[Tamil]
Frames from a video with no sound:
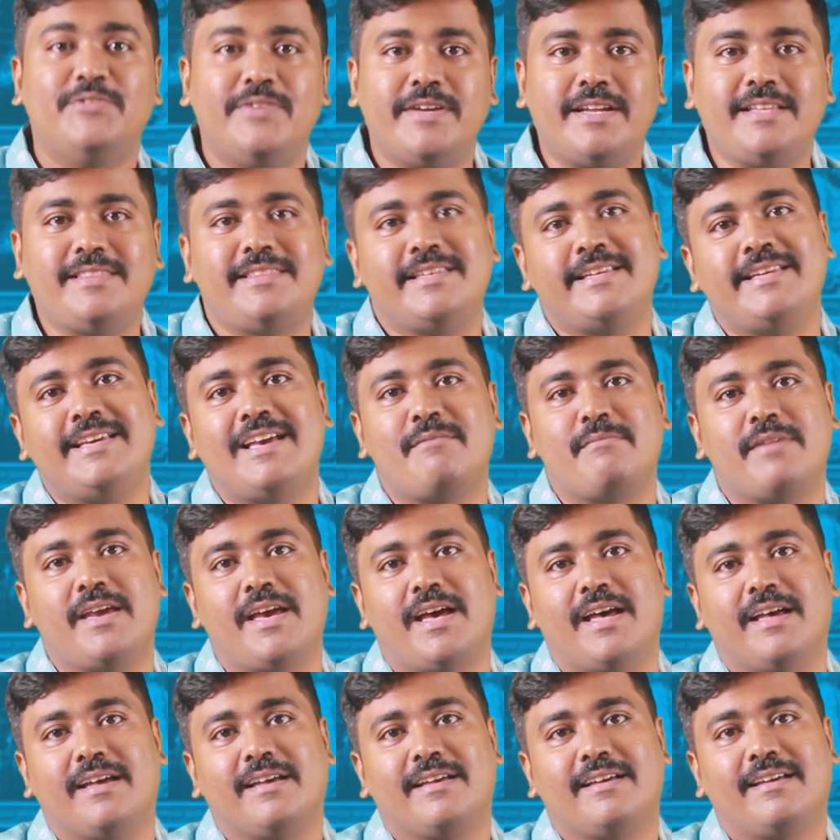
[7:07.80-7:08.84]
இவரை
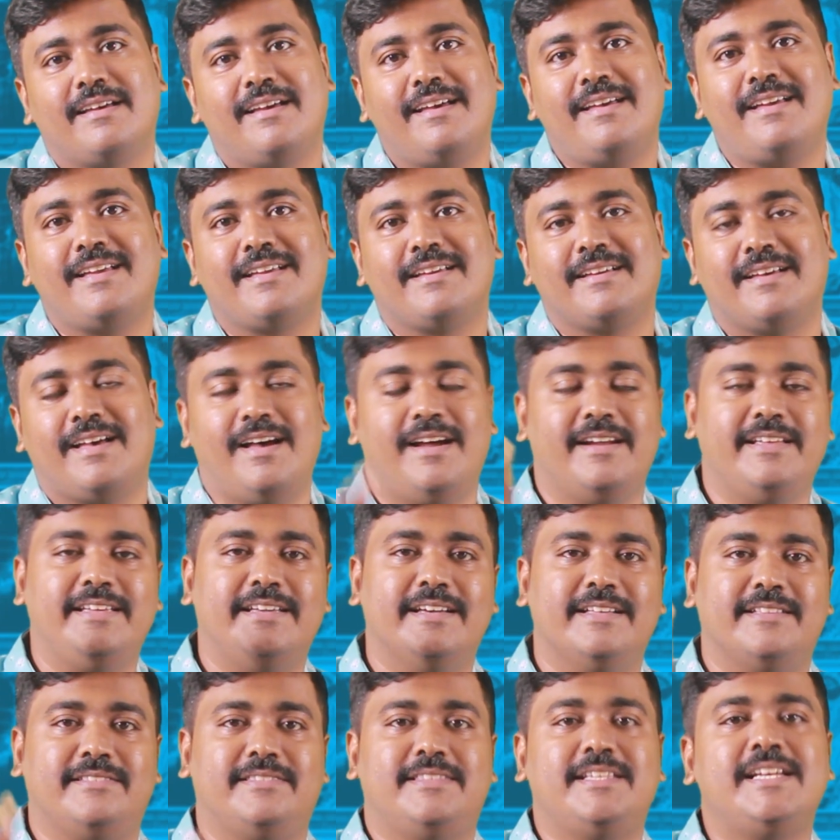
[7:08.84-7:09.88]
தெரியாமையா
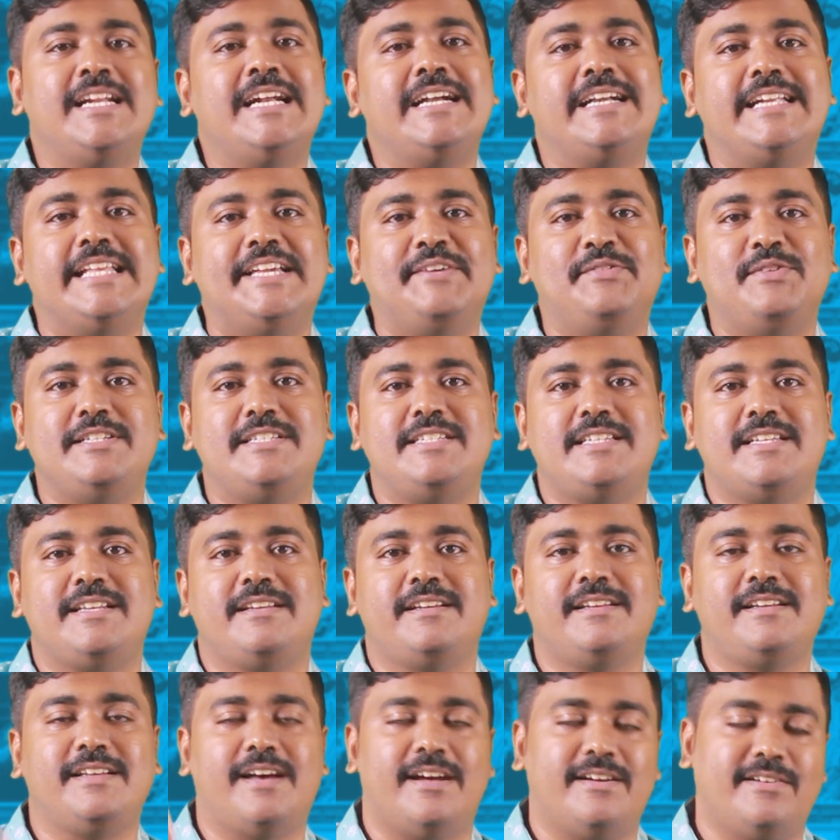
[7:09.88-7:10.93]
எத்தனை டிவி
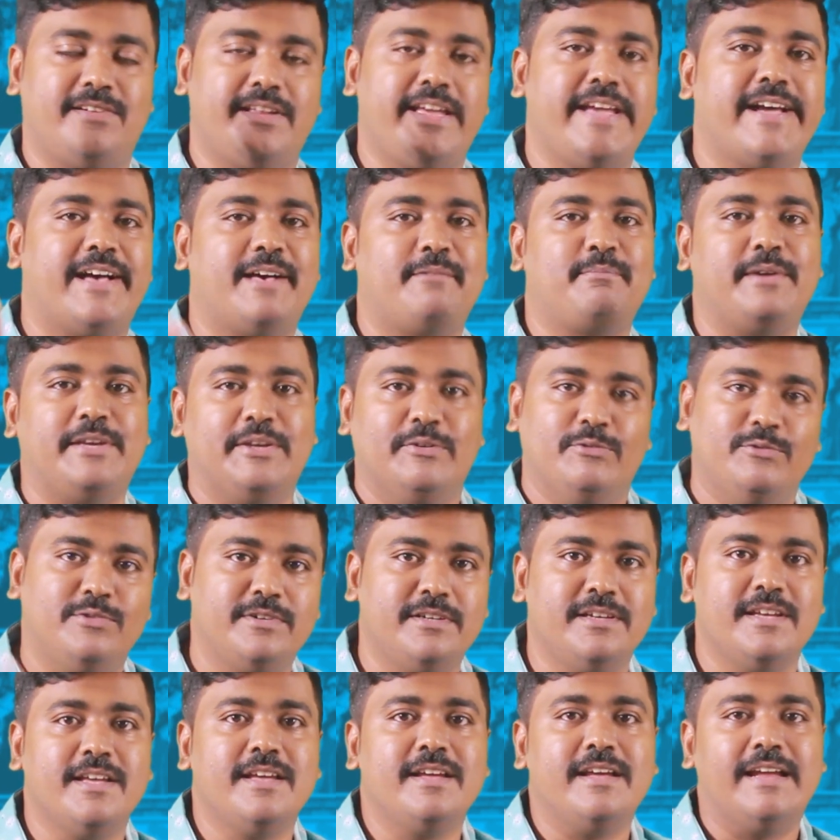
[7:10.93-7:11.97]
சீரியல் ஆட்டையே எங்கள் அப்பா
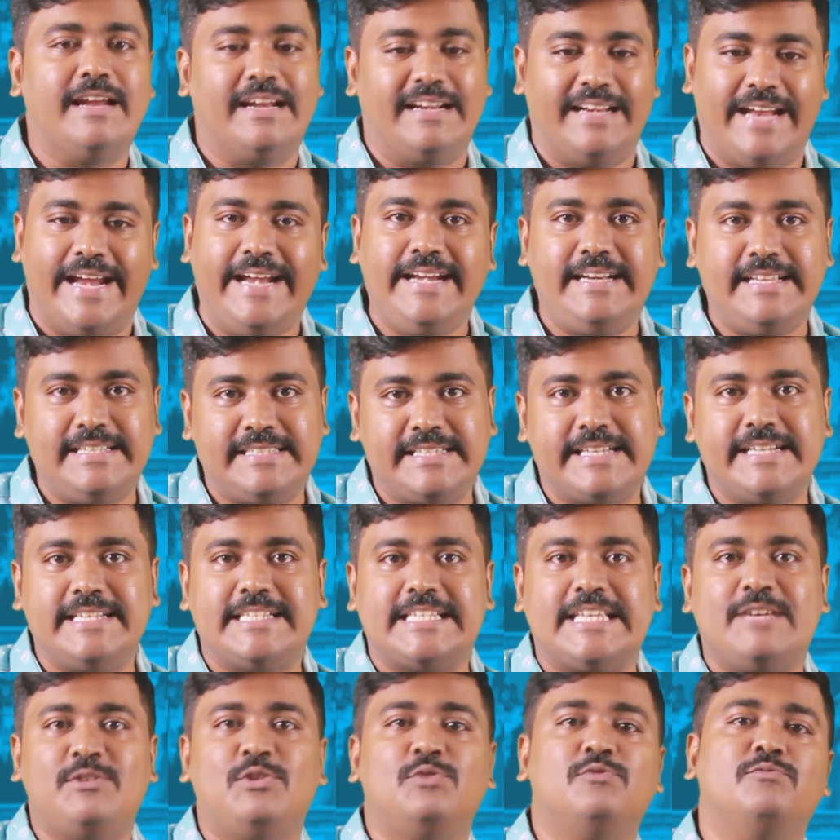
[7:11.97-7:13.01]
இவர் நைன்டி
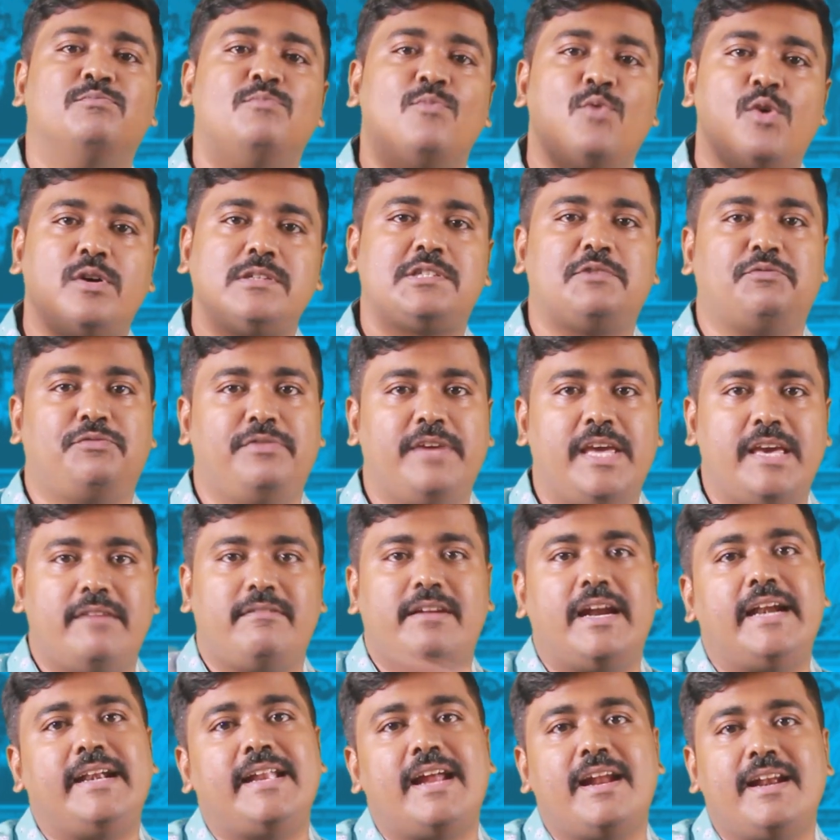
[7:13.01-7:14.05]
கிட்ஸுக்கு ஒரு மோஸ்ட்
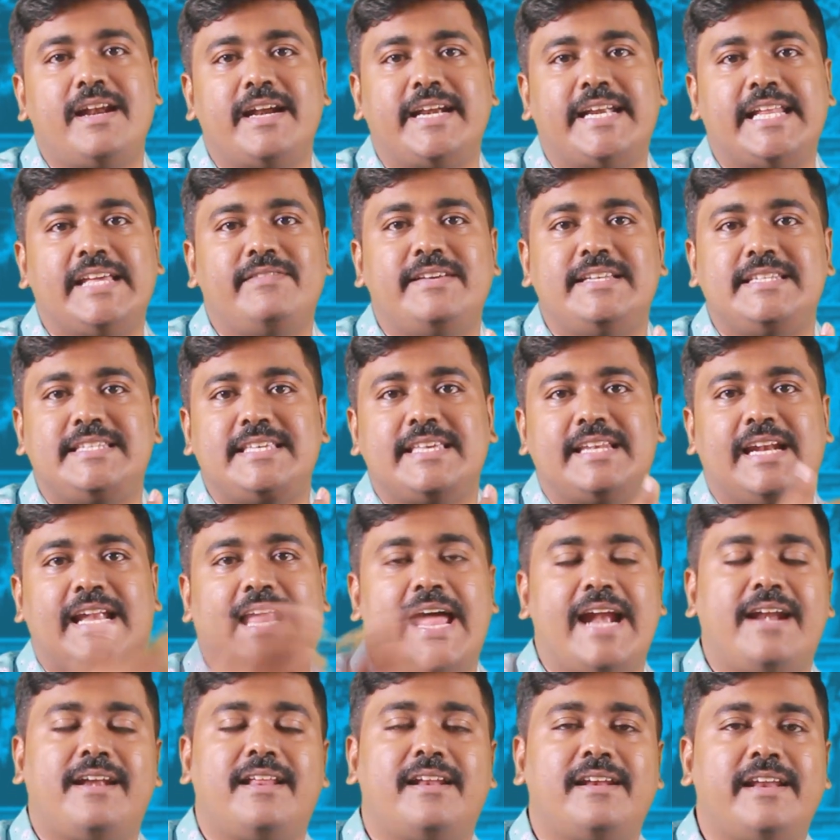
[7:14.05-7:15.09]
ஃபேவரேட்டான டிவி சீரியல்
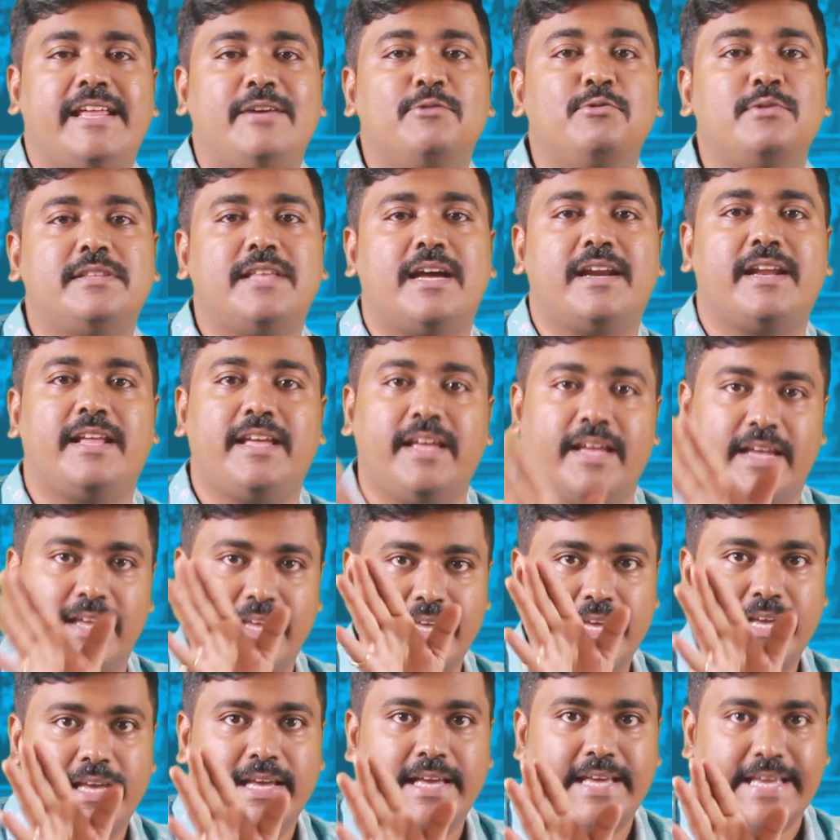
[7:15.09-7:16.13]
ஆக்டர்னால் இவர் தானே
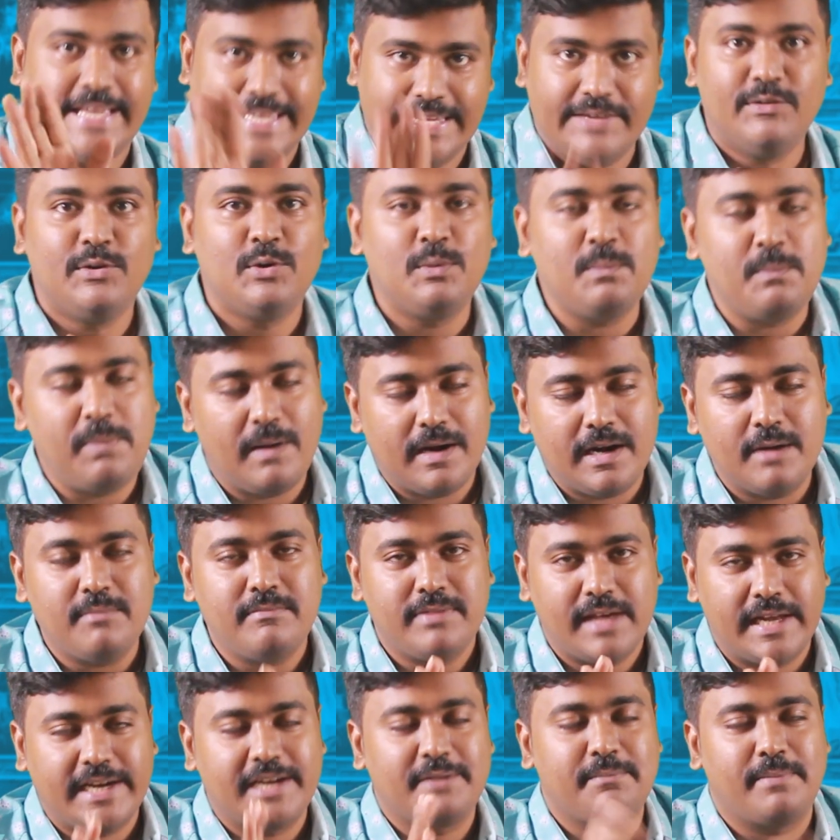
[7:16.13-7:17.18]
இவரும்
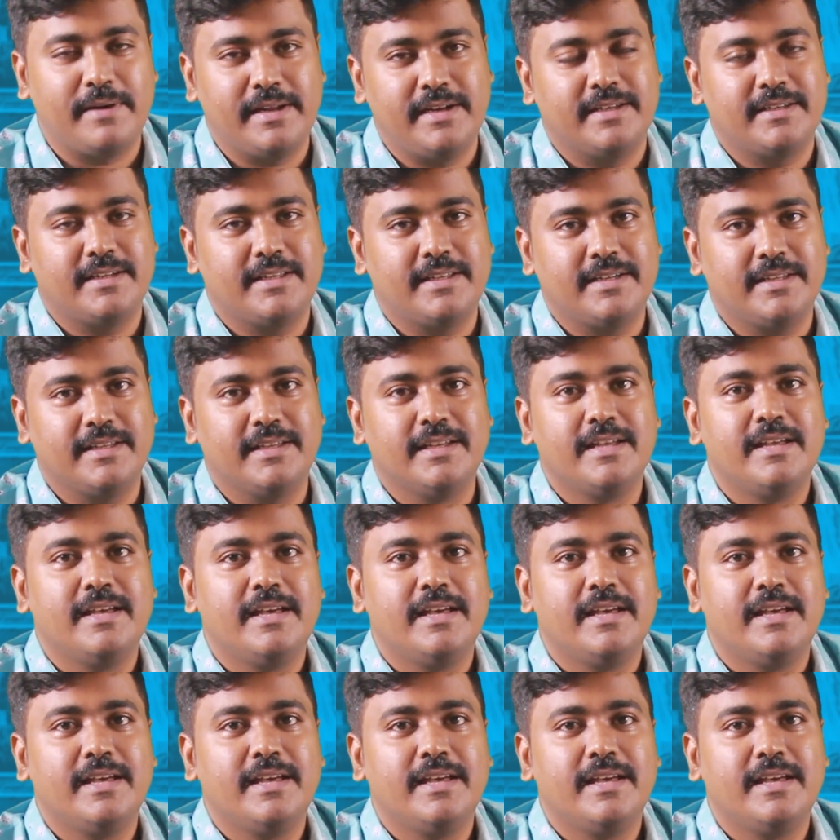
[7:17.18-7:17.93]
படம் டைரக்ட் பண்ணியிருக்கிறாரு